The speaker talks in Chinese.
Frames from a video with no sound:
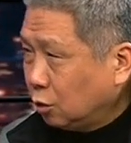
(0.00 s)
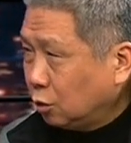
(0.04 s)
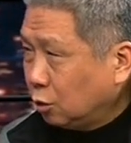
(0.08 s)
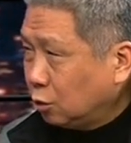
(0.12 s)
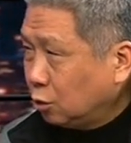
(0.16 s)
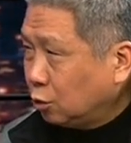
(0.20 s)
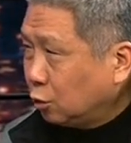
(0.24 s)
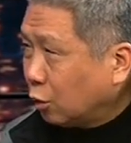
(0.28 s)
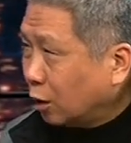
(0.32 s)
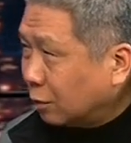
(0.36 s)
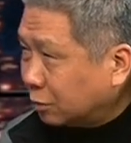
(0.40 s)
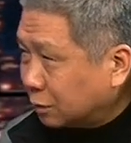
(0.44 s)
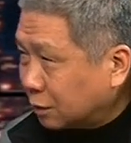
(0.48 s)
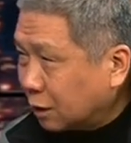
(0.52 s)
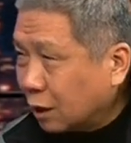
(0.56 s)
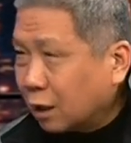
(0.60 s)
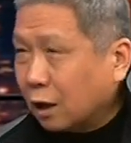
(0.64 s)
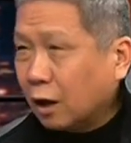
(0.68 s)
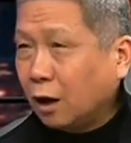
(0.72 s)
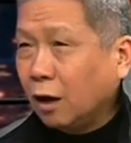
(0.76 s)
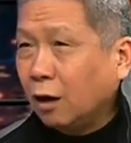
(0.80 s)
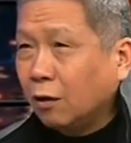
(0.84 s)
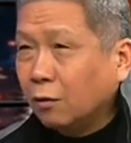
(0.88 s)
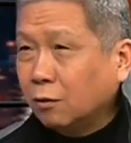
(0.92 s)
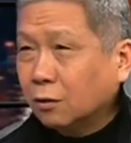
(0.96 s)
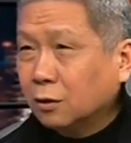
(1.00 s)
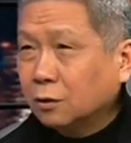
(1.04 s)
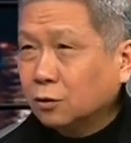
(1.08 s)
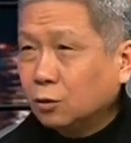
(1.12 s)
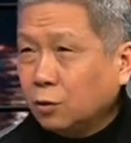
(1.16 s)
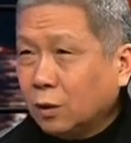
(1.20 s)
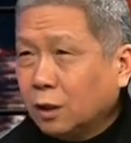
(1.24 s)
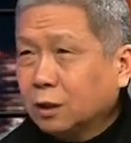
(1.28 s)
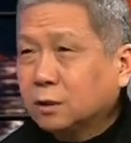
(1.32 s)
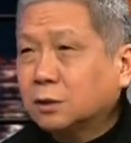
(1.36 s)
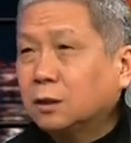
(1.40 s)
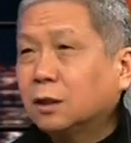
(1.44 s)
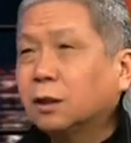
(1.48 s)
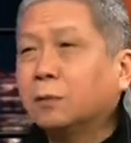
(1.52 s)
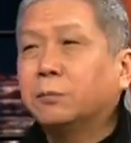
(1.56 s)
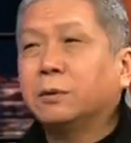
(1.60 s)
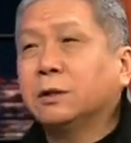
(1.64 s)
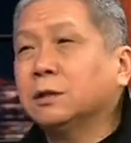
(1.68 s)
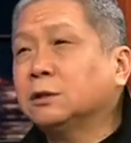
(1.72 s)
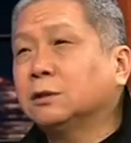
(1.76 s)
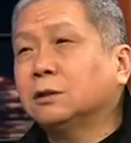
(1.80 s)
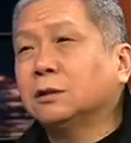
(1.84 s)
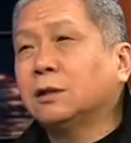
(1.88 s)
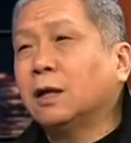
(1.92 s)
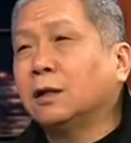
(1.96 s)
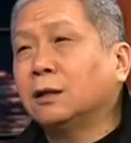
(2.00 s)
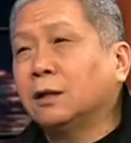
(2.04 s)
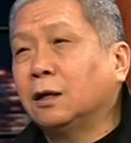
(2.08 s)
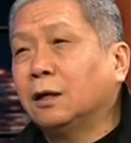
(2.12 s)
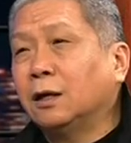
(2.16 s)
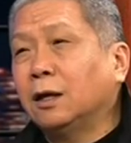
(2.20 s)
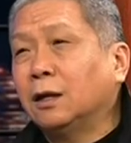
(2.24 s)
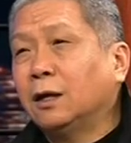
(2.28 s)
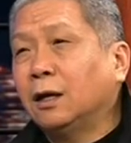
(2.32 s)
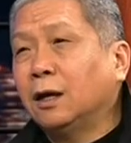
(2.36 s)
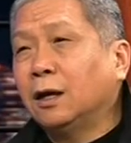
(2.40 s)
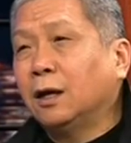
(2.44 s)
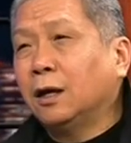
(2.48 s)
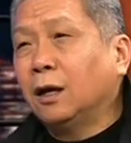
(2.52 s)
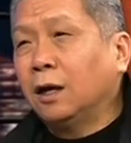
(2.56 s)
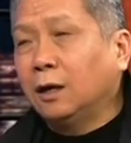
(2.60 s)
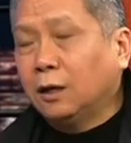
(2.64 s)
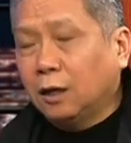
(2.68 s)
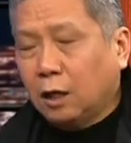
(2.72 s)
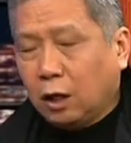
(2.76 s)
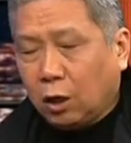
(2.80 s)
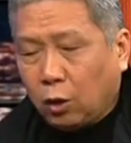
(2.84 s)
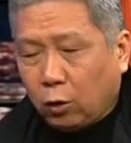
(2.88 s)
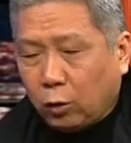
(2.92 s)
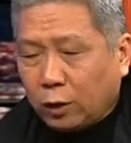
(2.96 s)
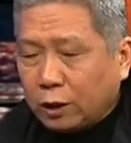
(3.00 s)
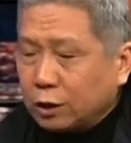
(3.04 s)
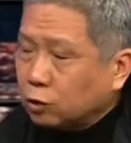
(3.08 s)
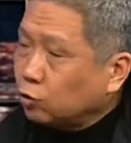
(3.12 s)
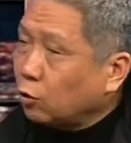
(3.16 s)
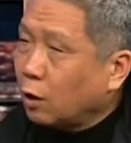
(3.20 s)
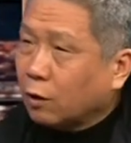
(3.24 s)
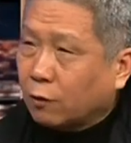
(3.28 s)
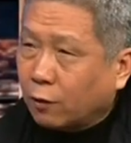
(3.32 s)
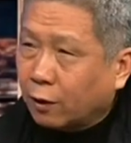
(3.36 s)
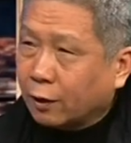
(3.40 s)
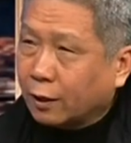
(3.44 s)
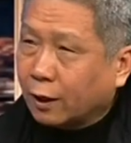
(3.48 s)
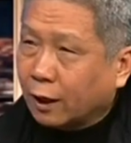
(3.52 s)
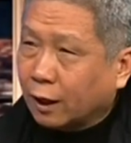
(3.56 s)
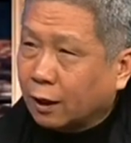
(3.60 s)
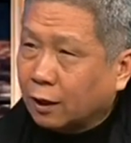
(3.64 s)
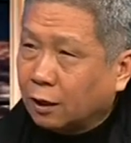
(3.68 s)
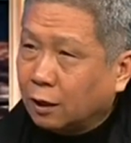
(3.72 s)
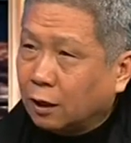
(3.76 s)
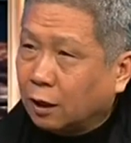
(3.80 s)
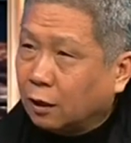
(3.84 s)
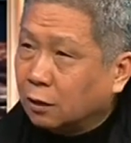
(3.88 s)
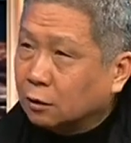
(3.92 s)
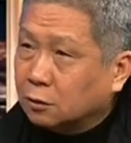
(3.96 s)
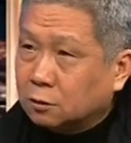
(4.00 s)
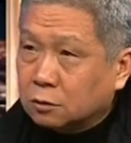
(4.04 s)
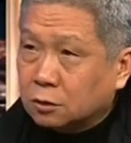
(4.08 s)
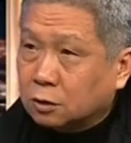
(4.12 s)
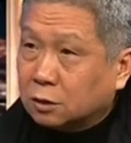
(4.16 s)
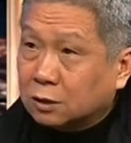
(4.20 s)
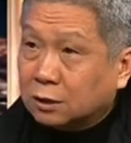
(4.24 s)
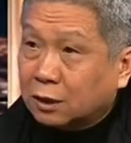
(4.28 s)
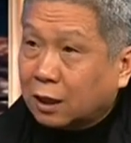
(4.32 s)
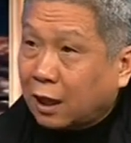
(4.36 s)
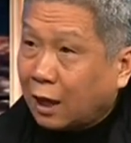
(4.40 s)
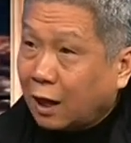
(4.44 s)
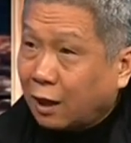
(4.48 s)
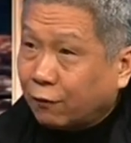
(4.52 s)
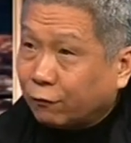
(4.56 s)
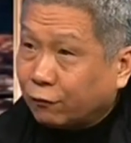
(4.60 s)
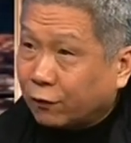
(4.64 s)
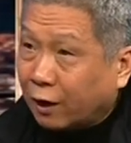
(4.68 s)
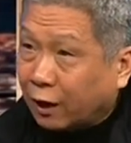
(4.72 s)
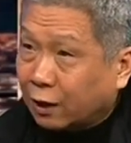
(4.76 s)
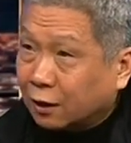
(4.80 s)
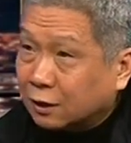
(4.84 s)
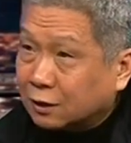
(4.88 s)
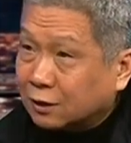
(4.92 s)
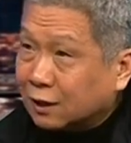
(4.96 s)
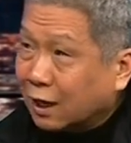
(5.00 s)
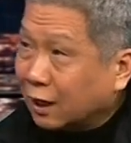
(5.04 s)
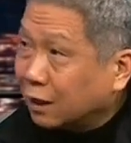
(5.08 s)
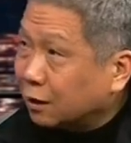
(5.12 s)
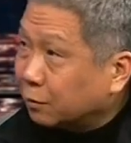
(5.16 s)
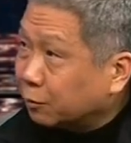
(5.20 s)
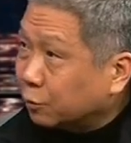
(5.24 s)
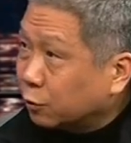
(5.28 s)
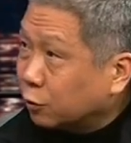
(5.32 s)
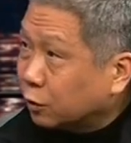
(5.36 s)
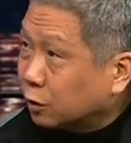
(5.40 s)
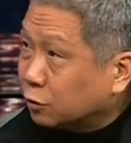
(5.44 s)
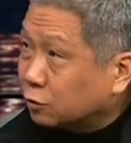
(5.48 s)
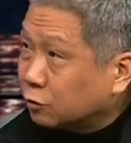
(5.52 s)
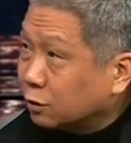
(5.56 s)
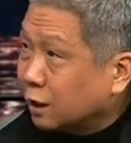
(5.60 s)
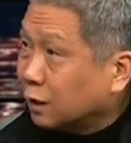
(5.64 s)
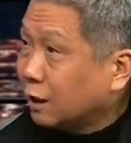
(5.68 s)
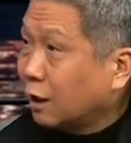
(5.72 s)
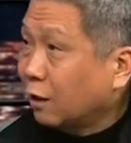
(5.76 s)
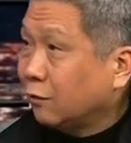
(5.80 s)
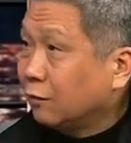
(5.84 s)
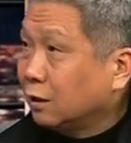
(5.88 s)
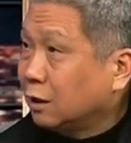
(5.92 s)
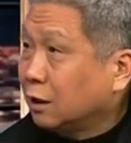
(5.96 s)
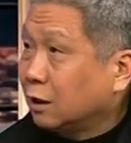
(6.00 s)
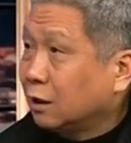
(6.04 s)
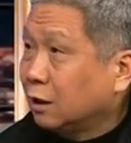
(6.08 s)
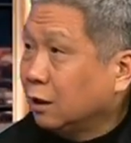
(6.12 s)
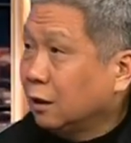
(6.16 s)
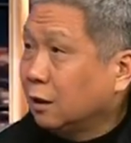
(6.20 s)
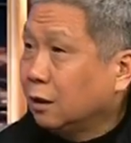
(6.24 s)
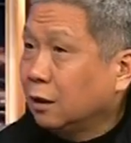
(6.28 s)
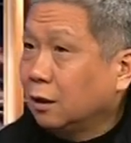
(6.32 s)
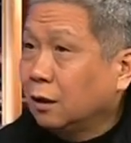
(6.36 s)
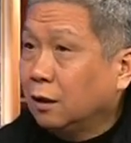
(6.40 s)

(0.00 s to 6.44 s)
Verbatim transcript: 越不得好。越是那个平时大大咧咧，哎，婚姻状况也很好，就是她反而家里不会出现大问题。